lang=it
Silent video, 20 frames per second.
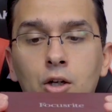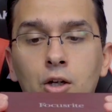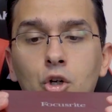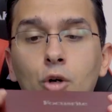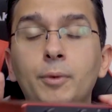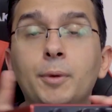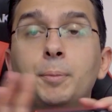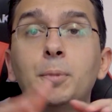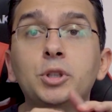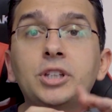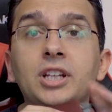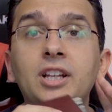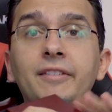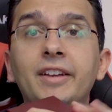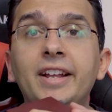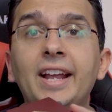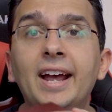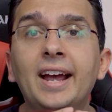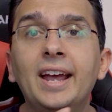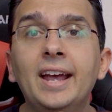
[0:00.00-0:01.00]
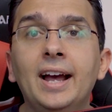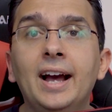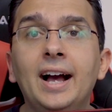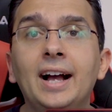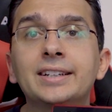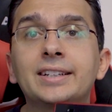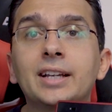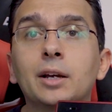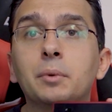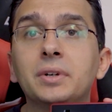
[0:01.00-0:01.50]
Come potete vedere,
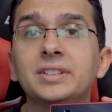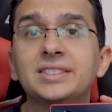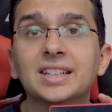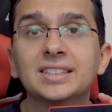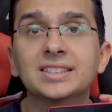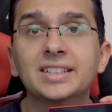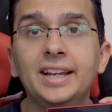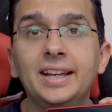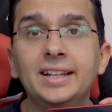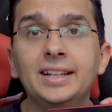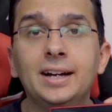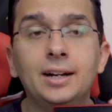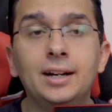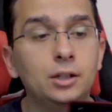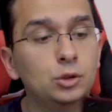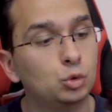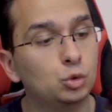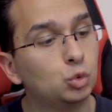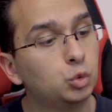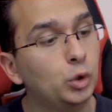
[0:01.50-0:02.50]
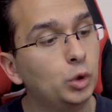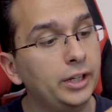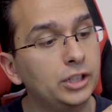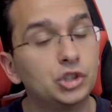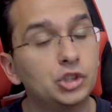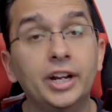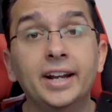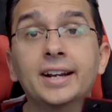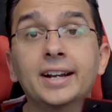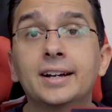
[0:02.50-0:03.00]
anche questa scheda, due
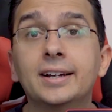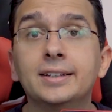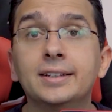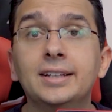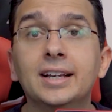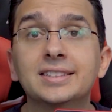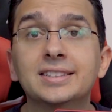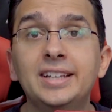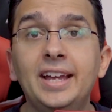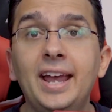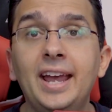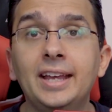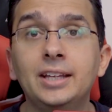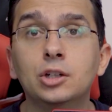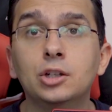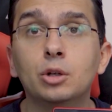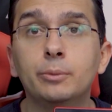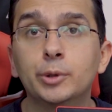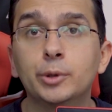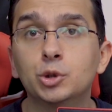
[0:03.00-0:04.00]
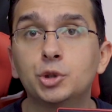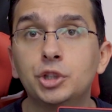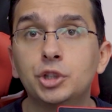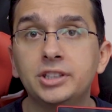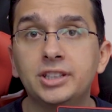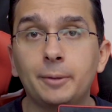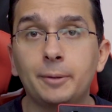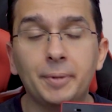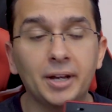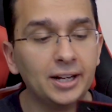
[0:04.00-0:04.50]
jack da 6 come
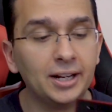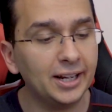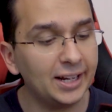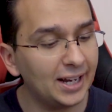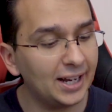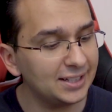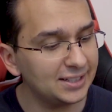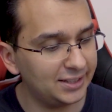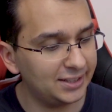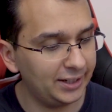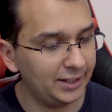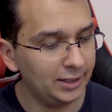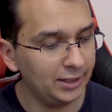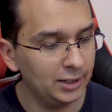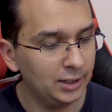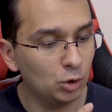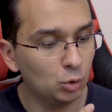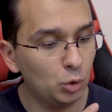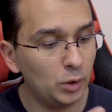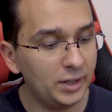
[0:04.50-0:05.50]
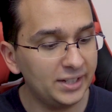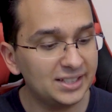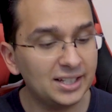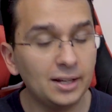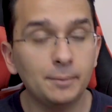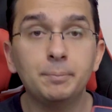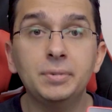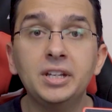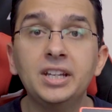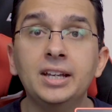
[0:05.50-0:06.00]
uscita per le casse,
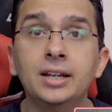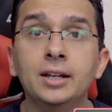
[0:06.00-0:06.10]
USB